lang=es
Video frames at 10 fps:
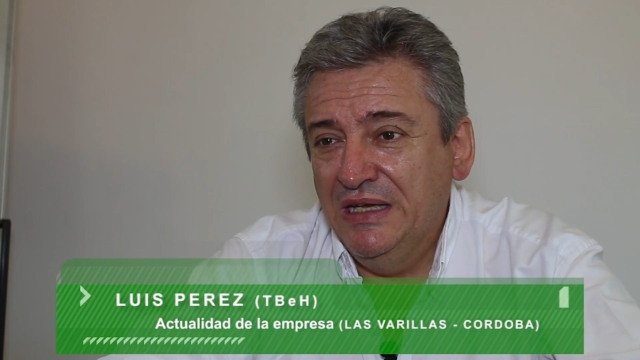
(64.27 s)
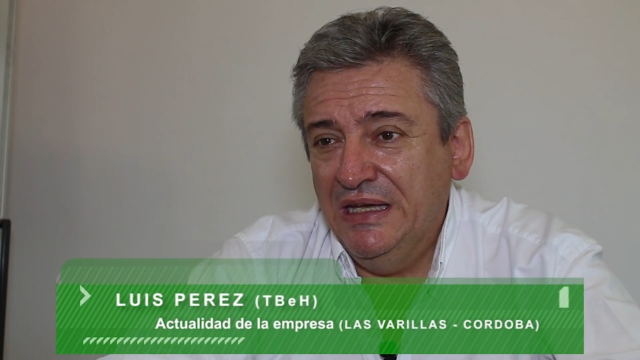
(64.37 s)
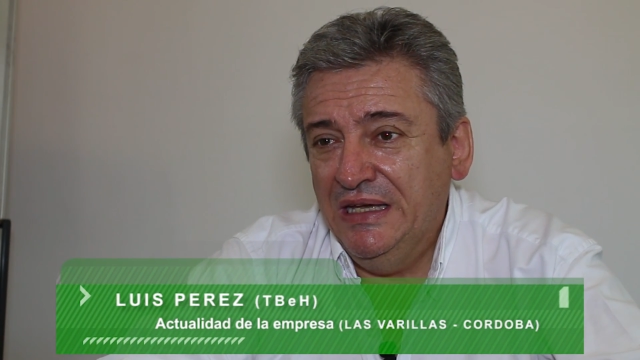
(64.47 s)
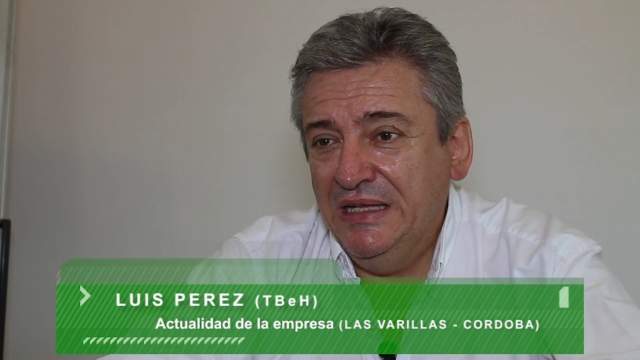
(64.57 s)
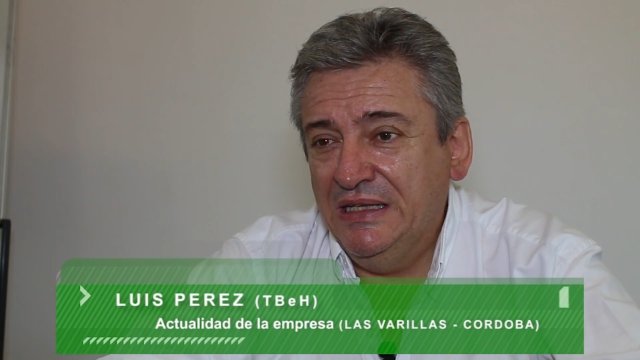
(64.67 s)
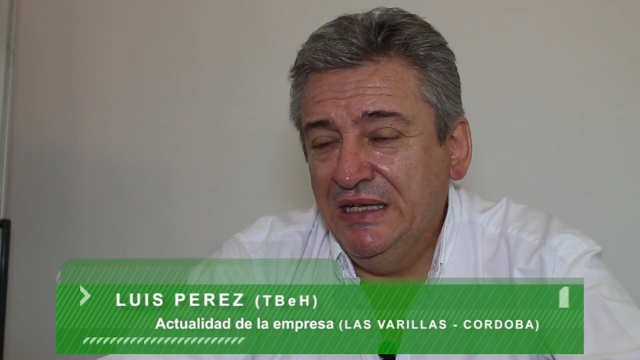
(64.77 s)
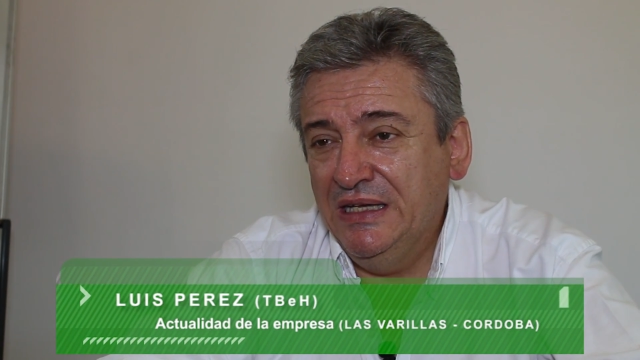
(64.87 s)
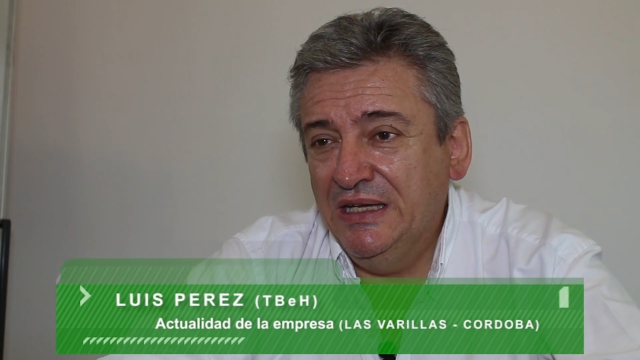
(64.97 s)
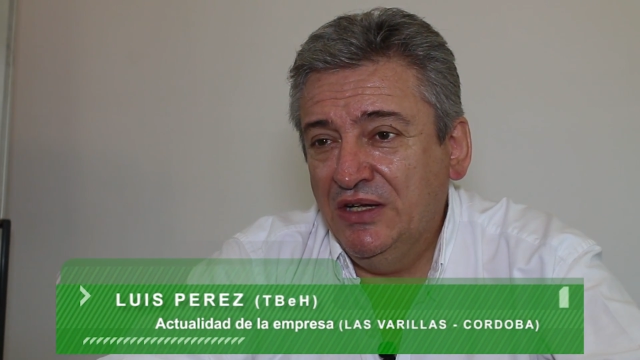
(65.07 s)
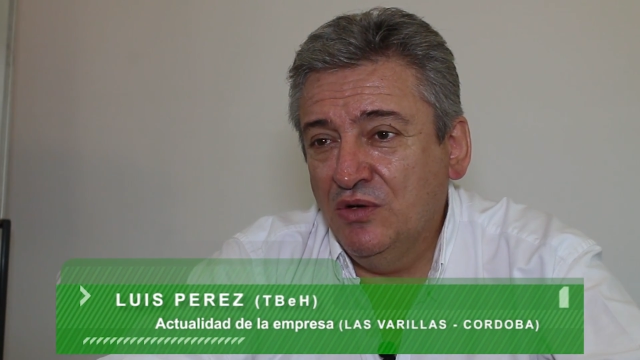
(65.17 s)

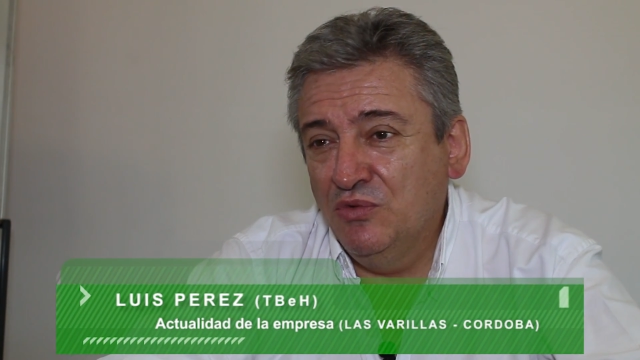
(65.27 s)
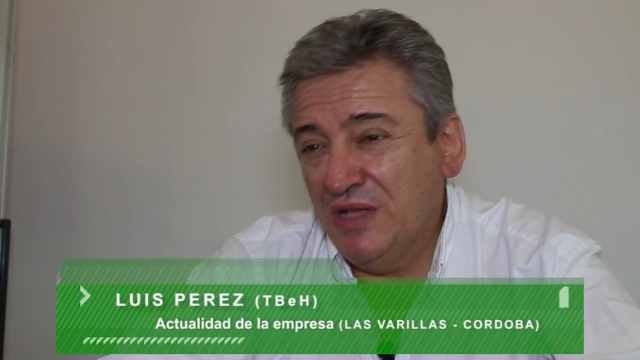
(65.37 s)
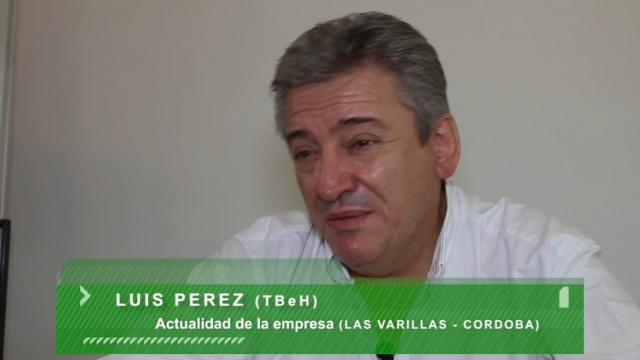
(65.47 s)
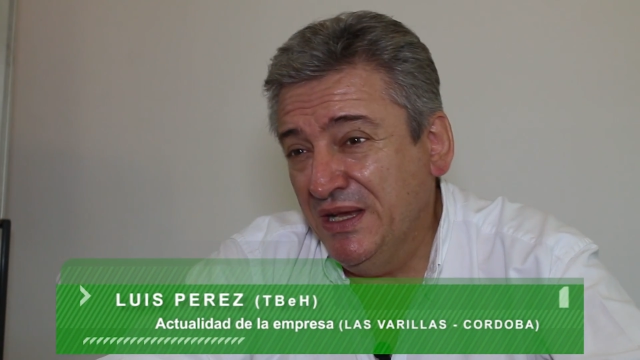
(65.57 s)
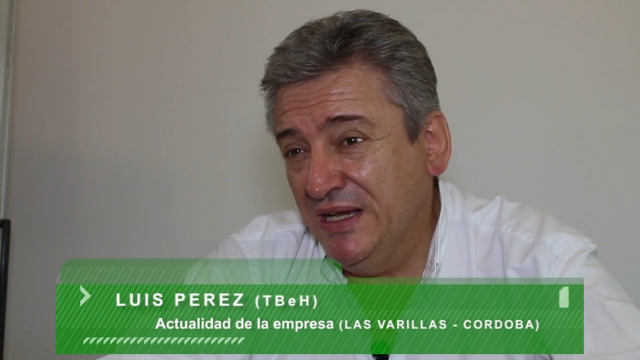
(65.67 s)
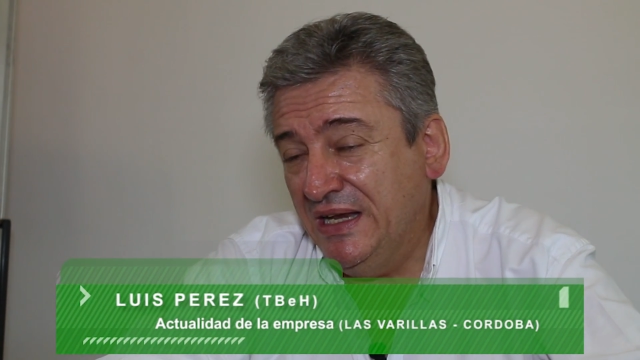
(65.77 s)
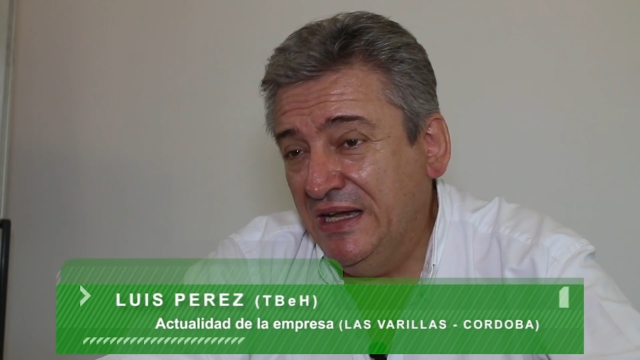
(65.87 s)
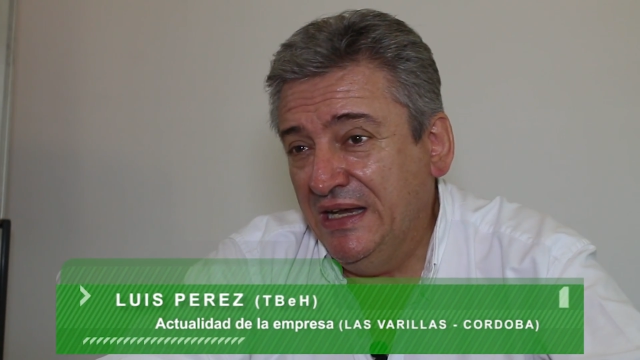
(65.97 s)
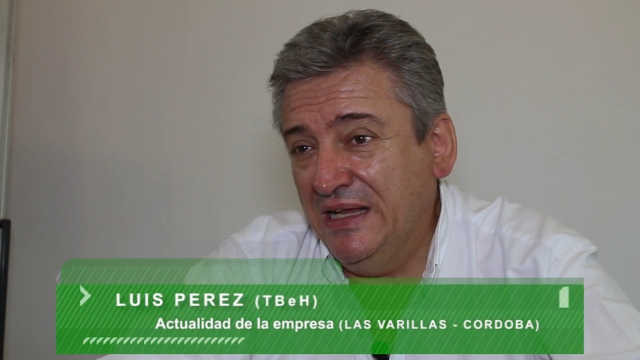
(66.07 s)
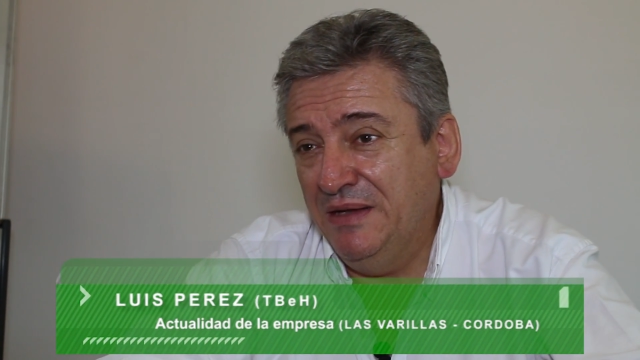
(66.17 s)
este, como también
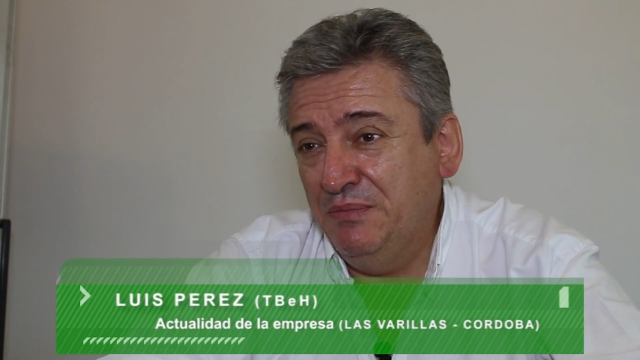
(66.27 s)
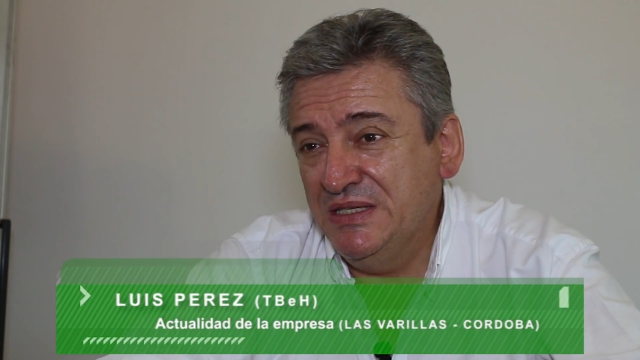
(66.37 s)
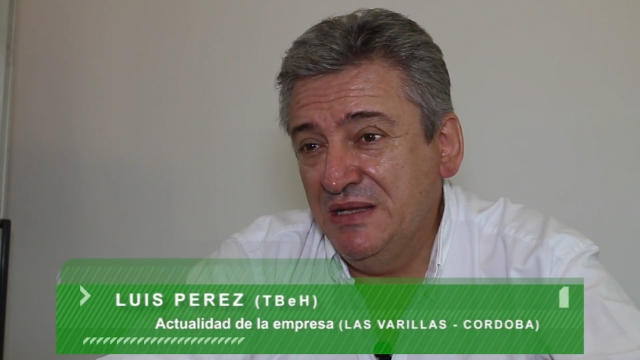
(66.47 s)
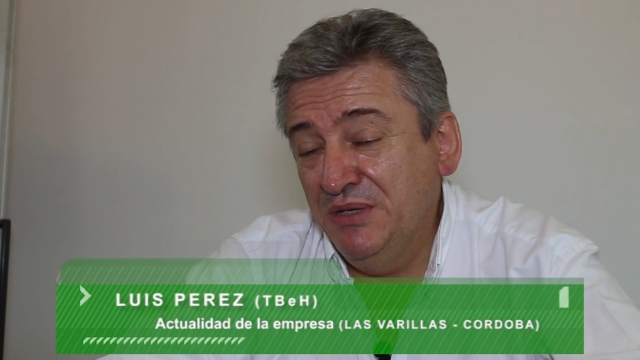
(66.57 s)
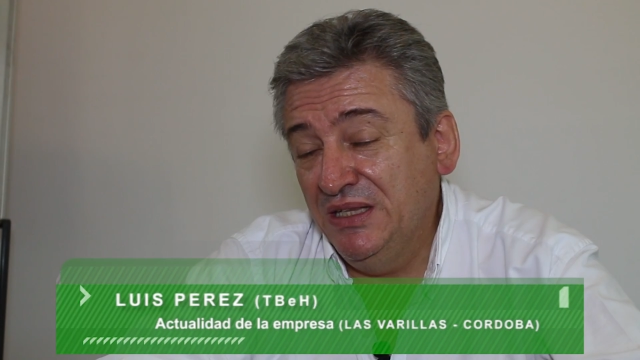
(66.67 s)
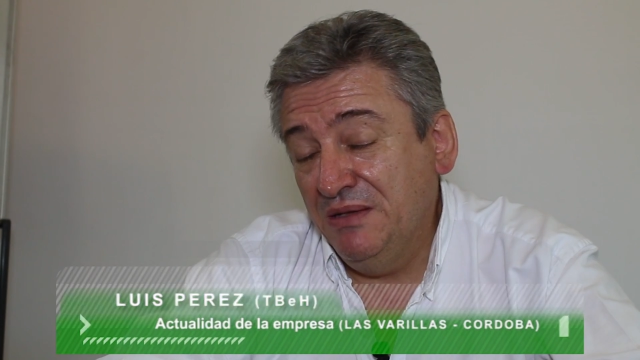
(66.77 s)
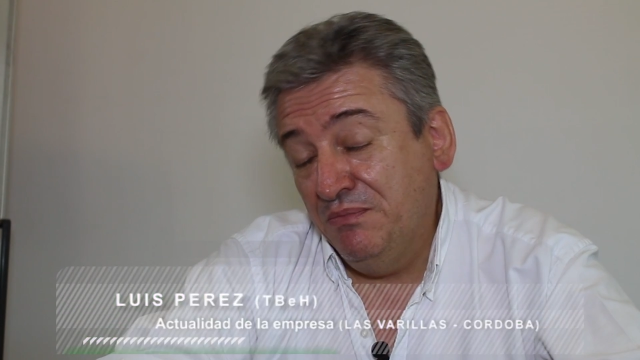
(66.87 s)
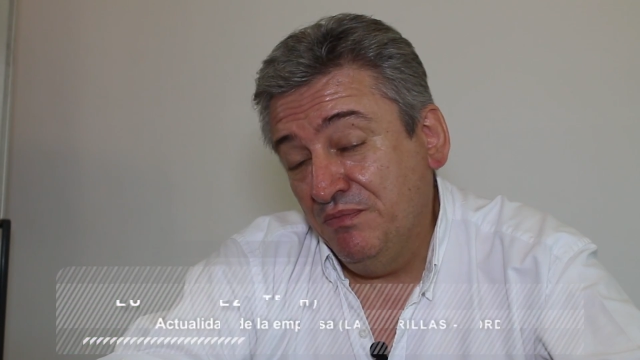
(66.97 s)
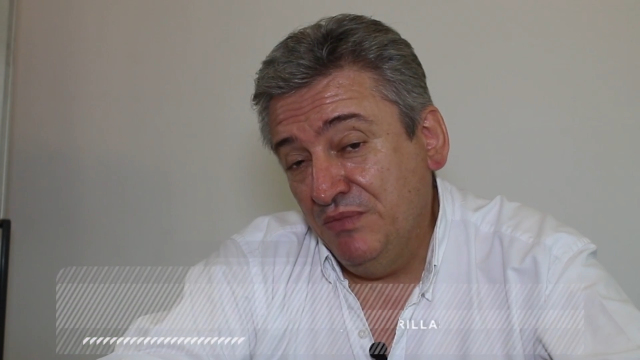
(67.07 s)
en, especialmente